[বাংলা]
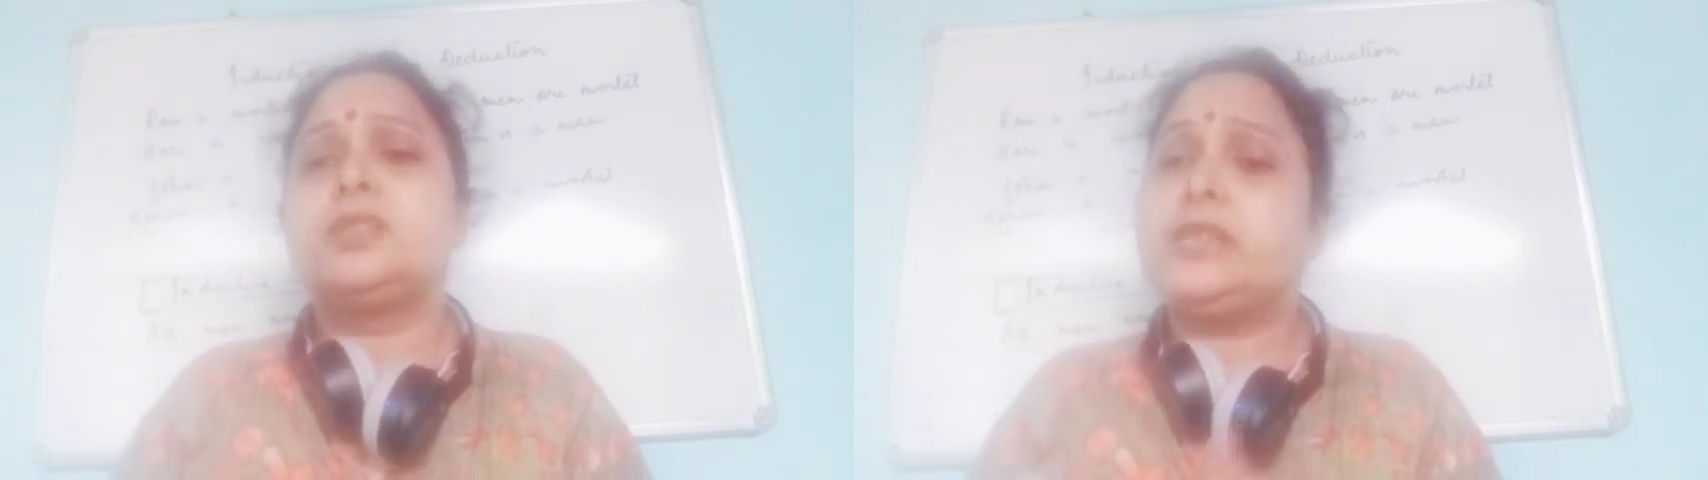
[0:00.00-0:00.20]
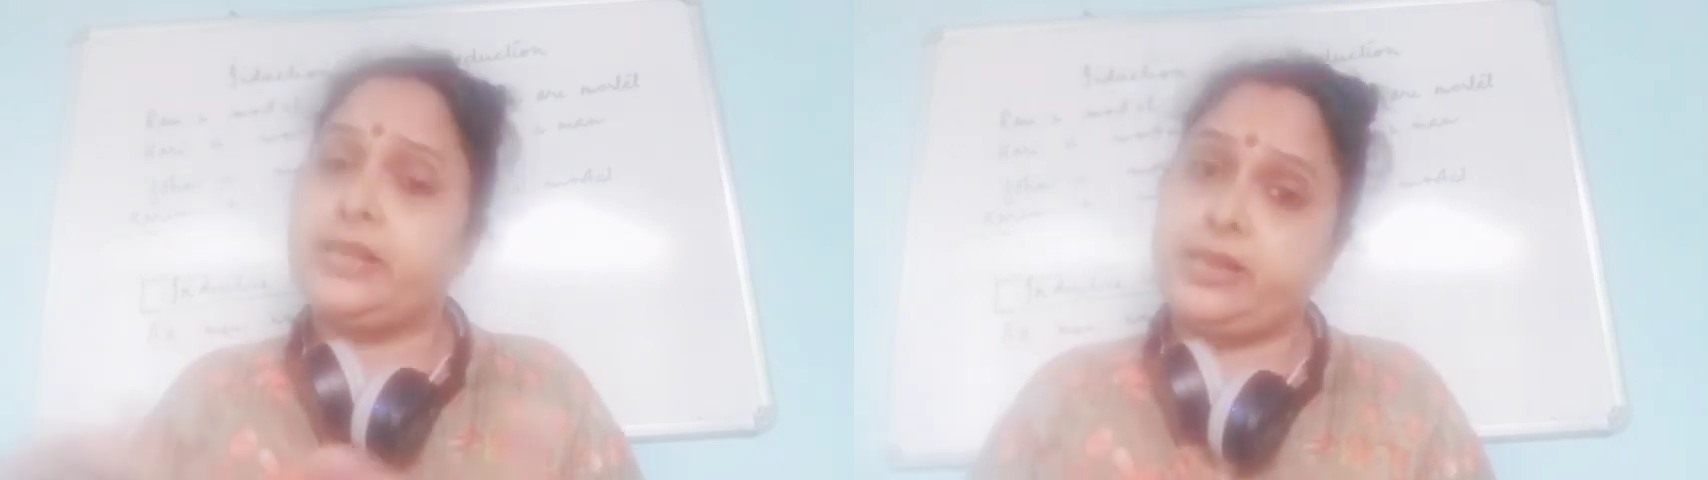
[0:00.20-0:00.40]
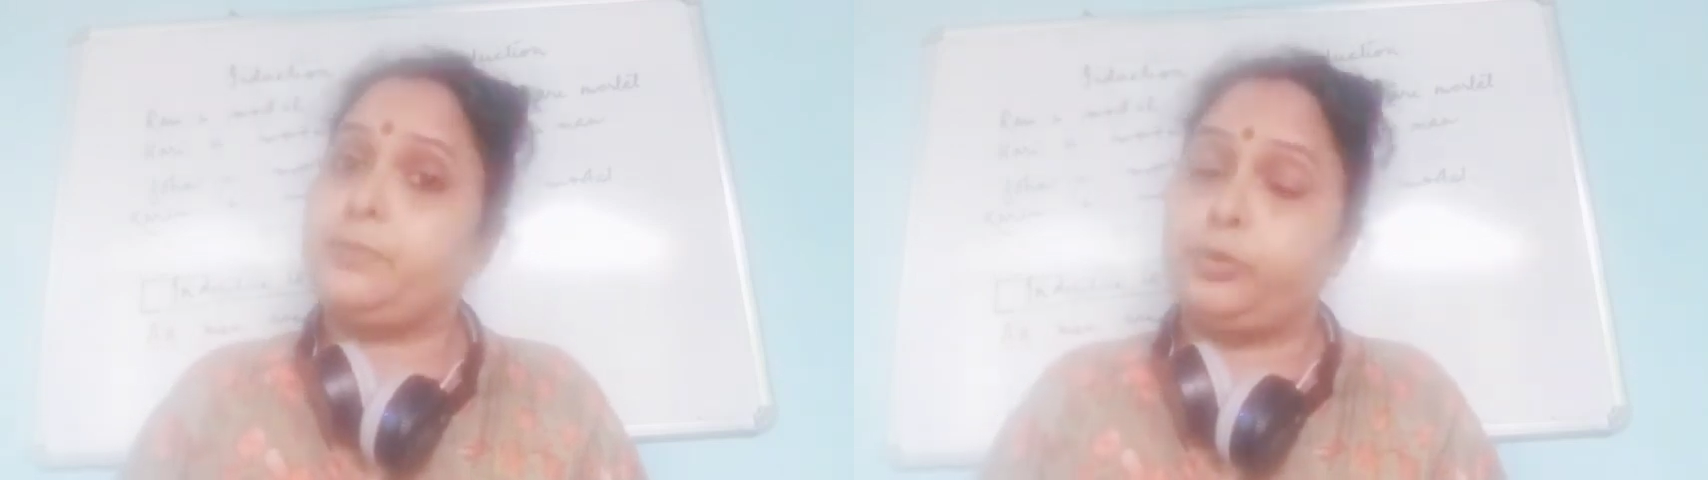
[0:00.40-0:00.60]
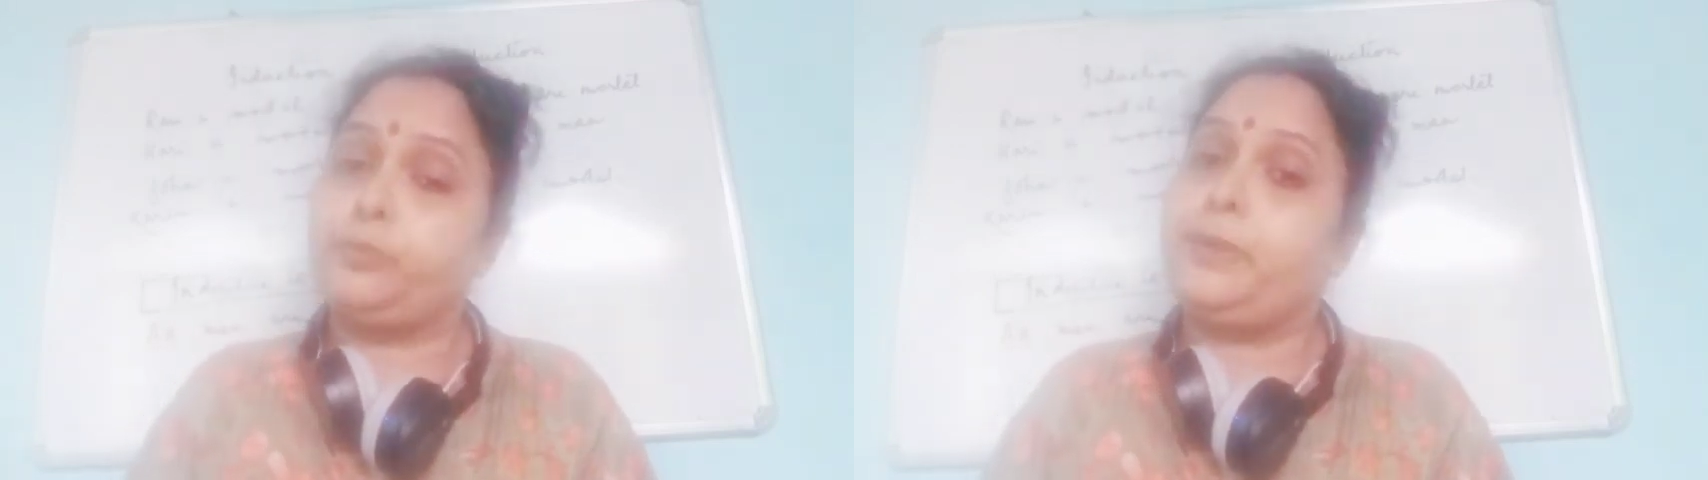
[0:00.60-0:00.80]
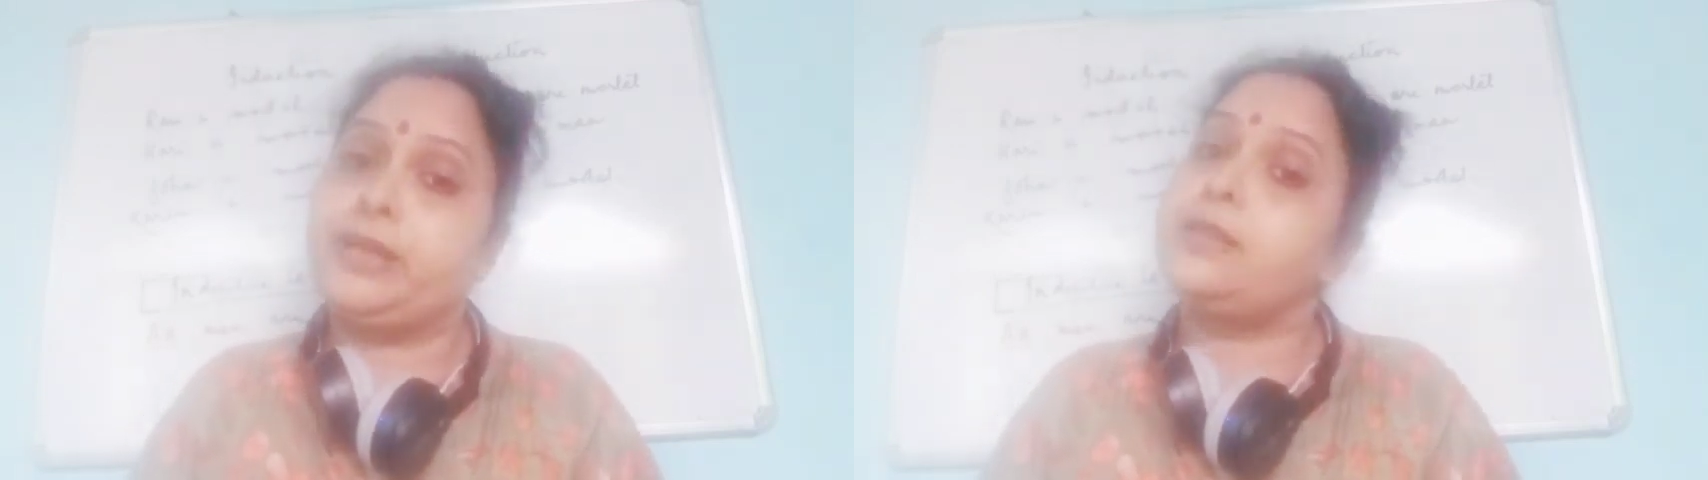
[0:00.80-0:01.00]
ঠিকঠাক মতো
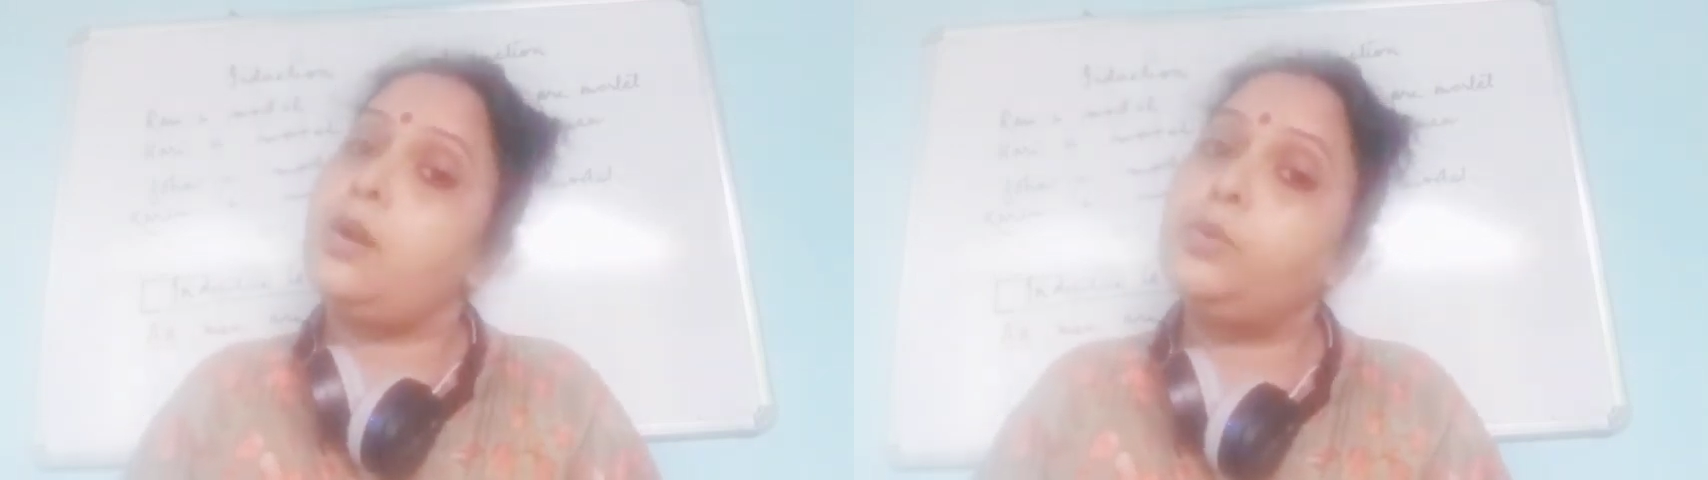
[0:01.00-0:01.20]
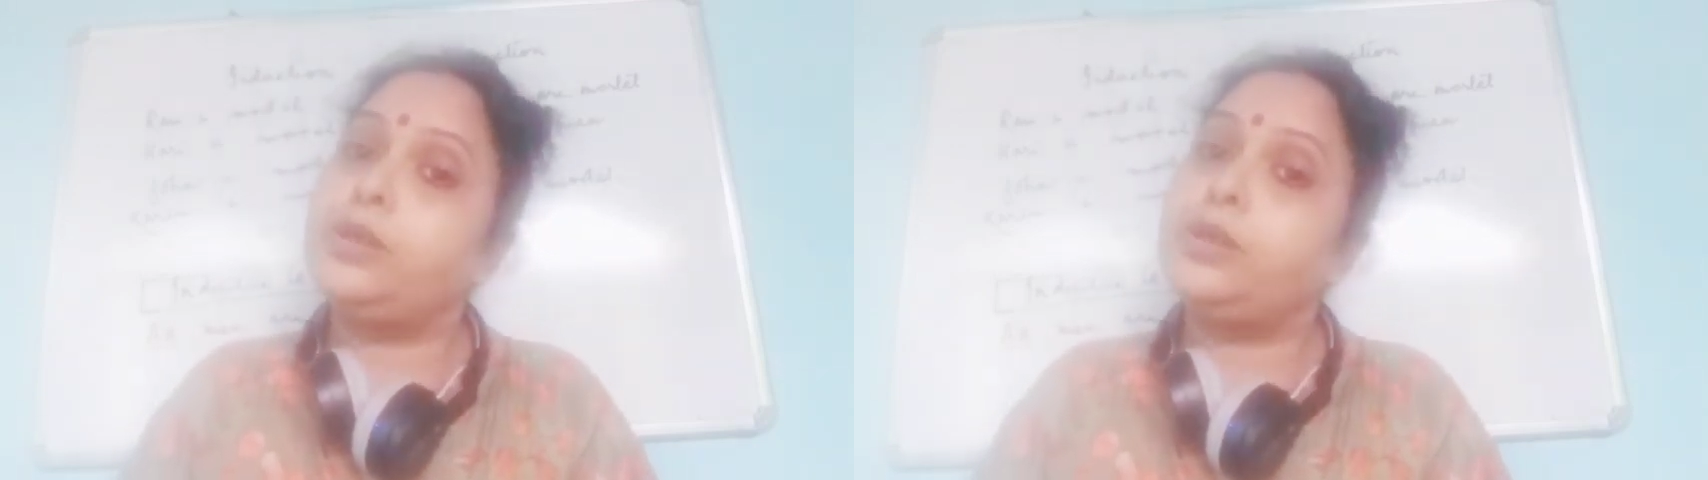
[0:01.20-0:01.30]
প্লেস নাও